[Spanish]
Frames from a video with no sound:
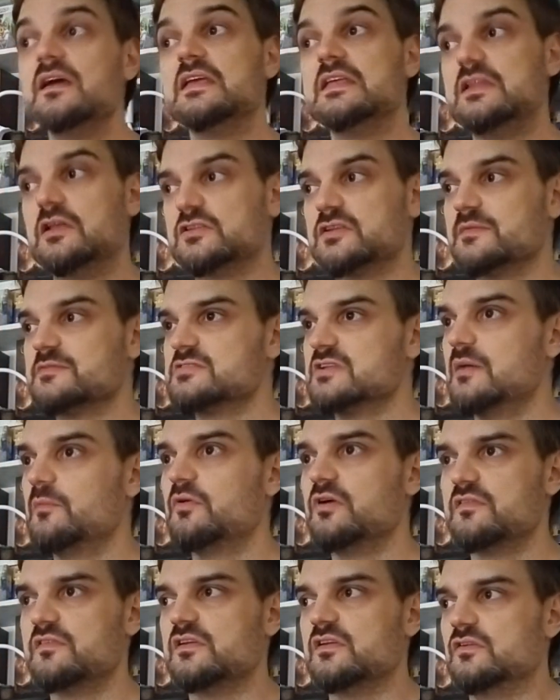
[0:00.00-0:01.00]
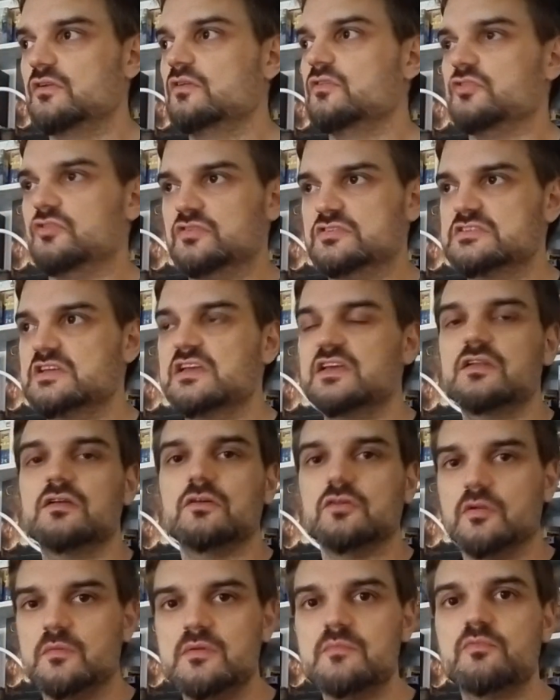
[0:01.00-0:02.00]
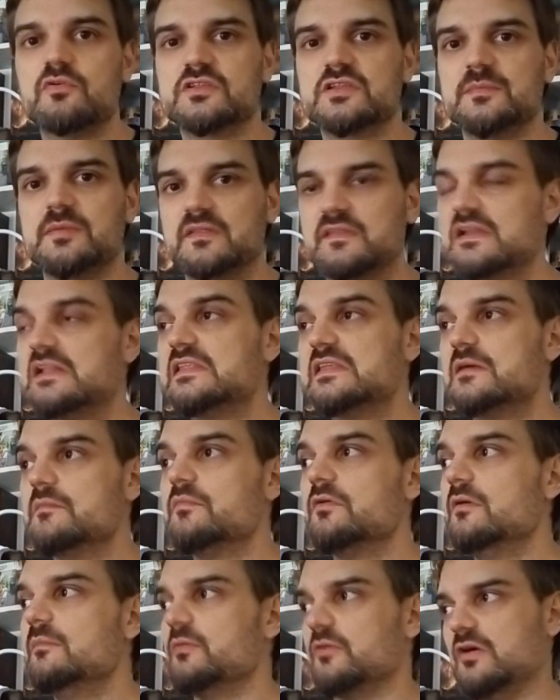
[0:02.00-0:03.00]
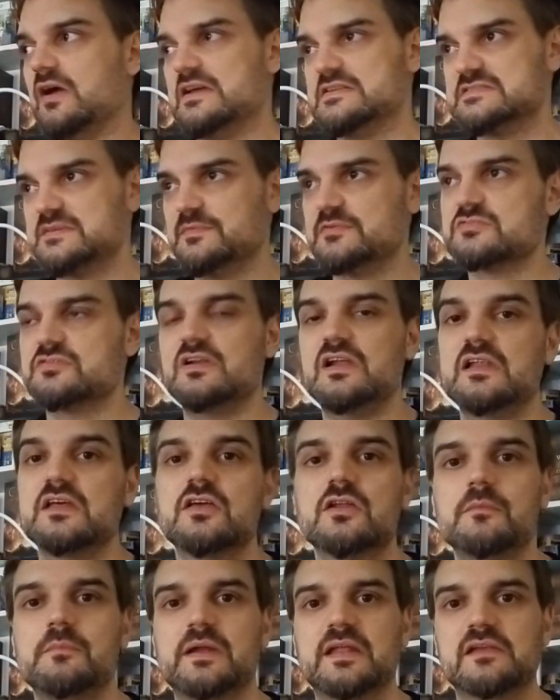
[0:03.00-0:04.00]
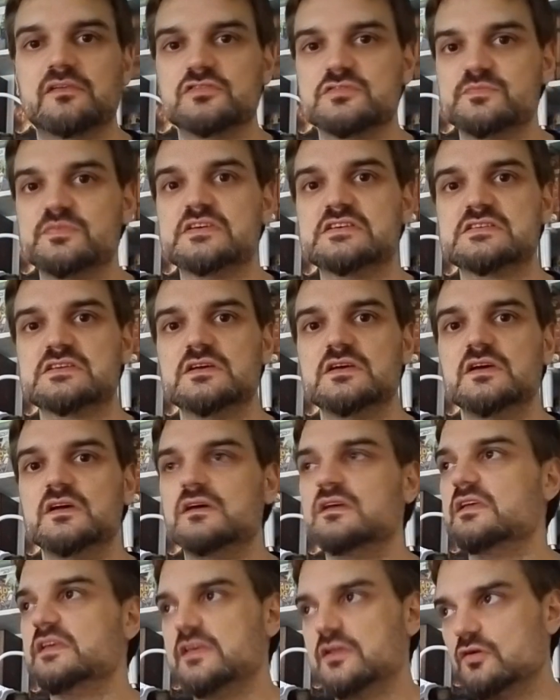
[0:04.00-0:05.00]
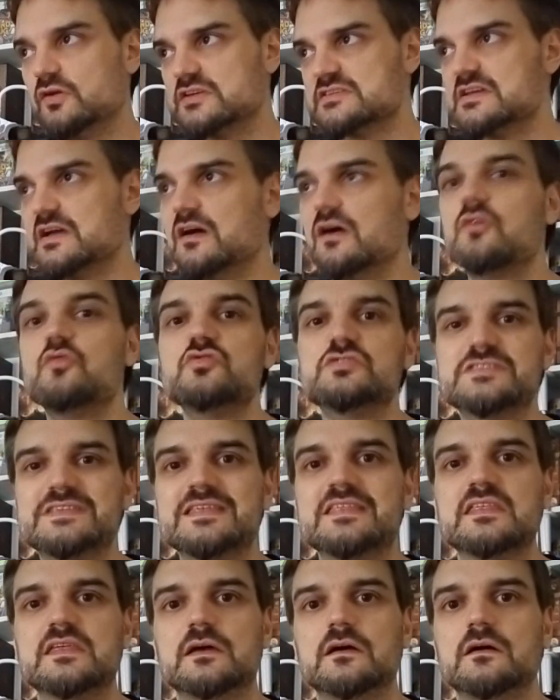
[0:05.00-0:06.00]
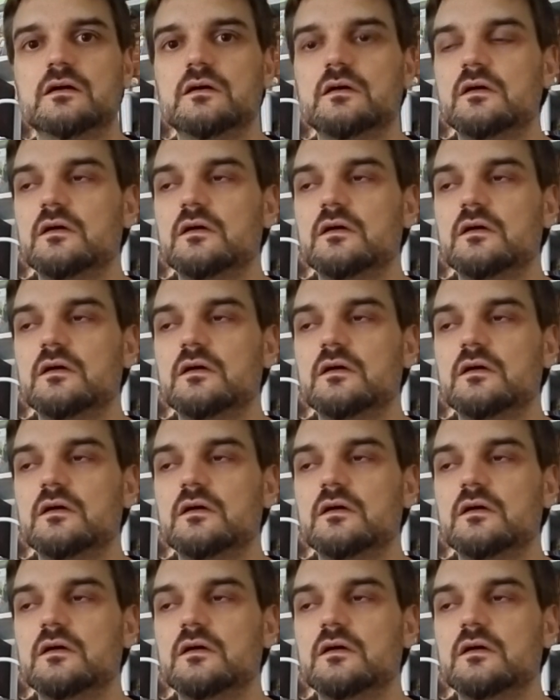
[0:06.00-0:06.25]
Y la otra persona puede decir, no, no, yo es que quiero, no me importa perder el tiempo, pero a esta persona le quiero parar los pies y quiero que se haga justicia.